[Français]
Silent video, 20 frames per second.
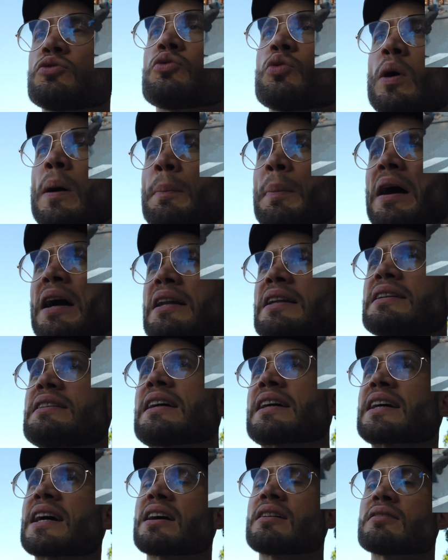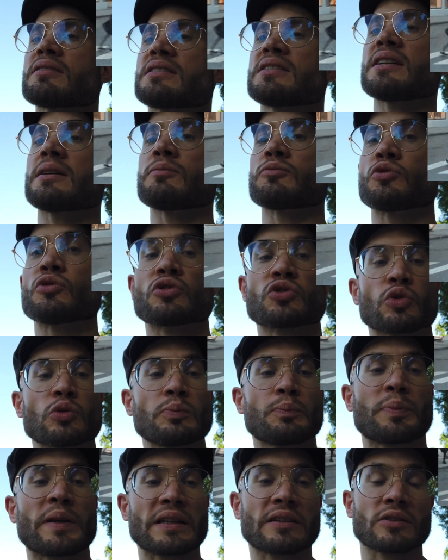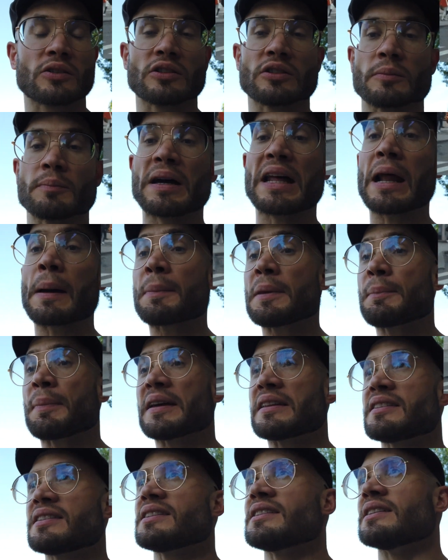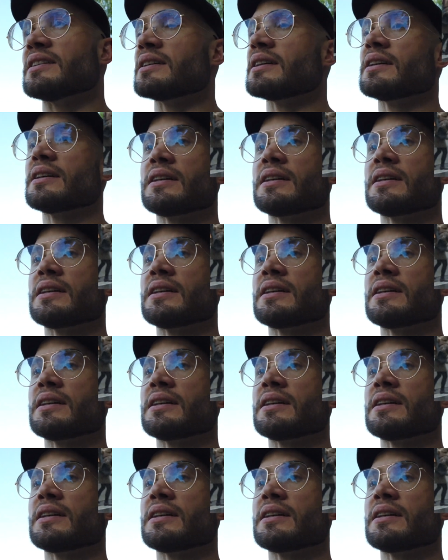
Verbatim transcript: tu dois parler d'un quarantième d'une zone piétonne, bah, la bipédie,